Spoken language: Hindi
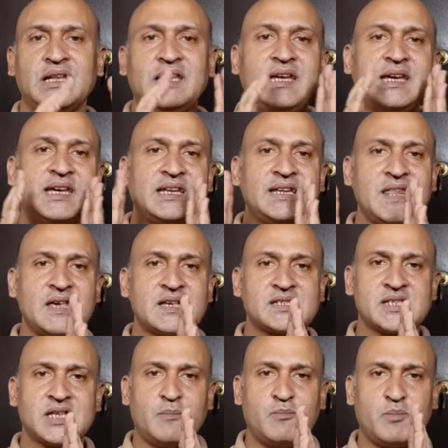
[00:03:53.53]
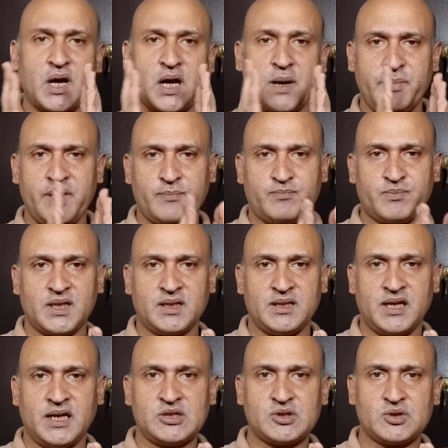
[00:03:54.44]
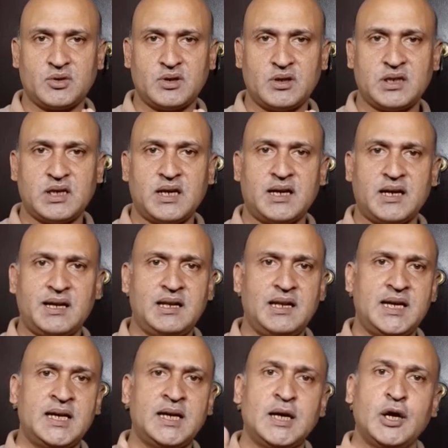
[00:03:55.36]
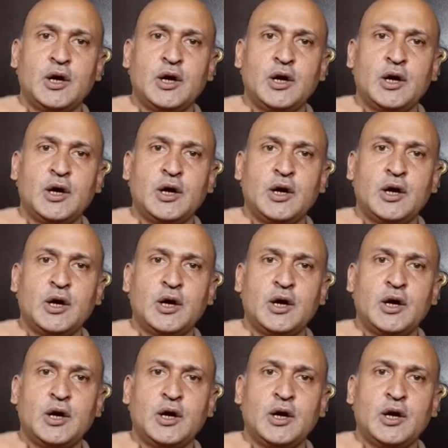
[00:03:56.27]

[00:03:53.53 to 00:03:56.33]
लेकिन ये सब अभी इब्तदाई सूरत हाल है